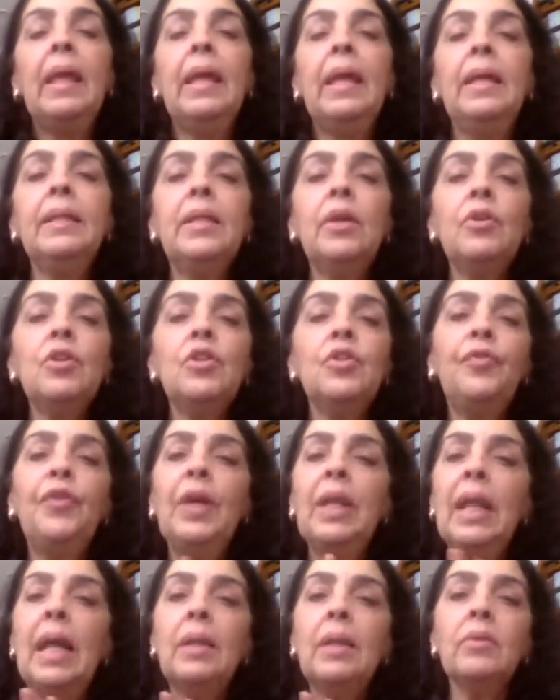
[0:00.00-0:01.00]
Então, isso
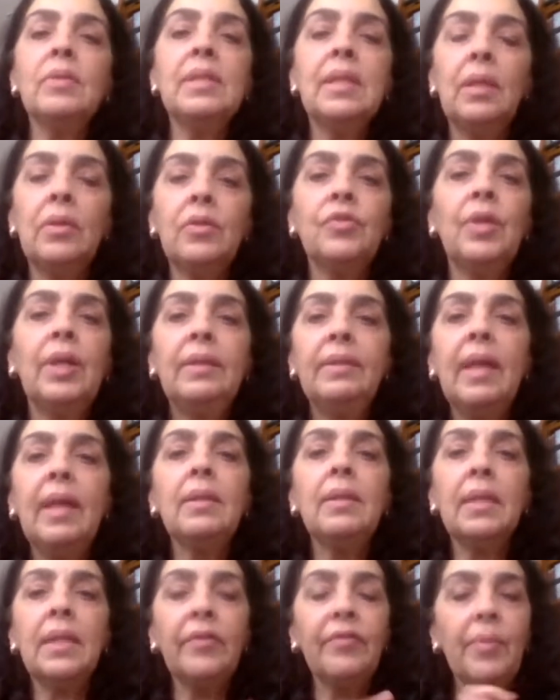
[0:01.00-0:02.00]
foi lá nos anos
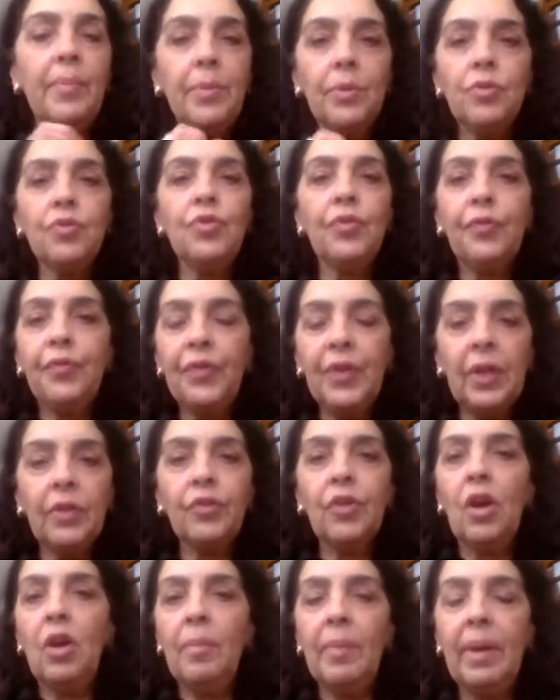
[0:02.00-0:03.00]
80, estava muito
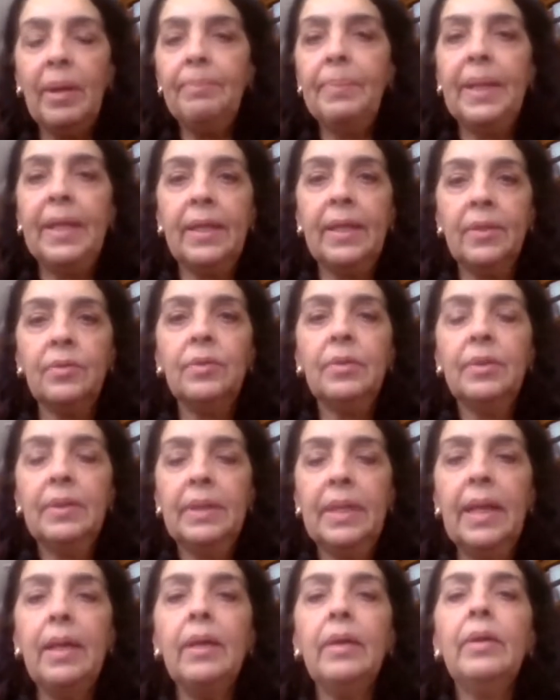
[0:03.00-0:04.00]
difícil arrumar emprego,
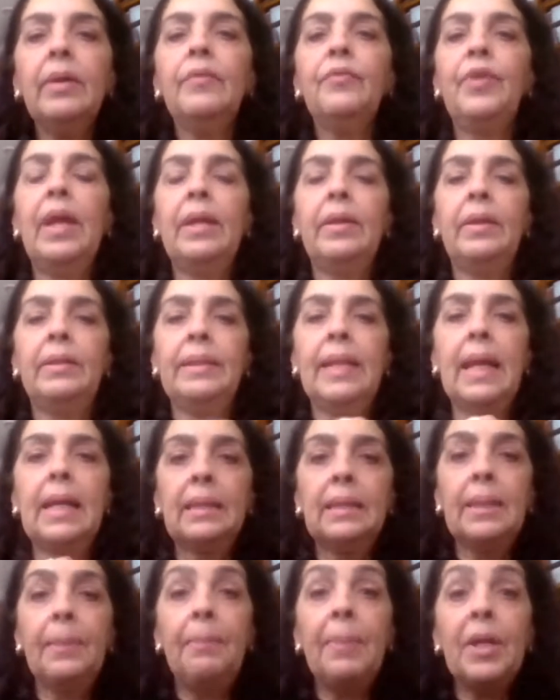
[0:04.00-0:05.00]
né? Foi a
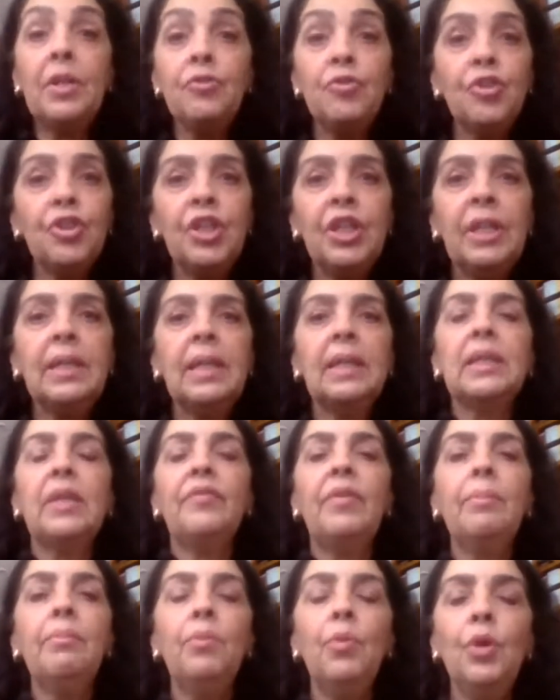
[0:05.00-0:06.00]
década perdida,
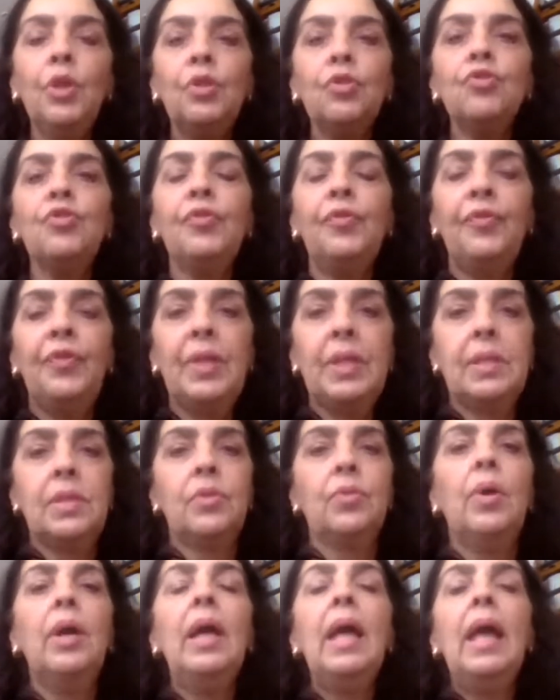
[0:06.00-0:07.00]
estava muito difícil.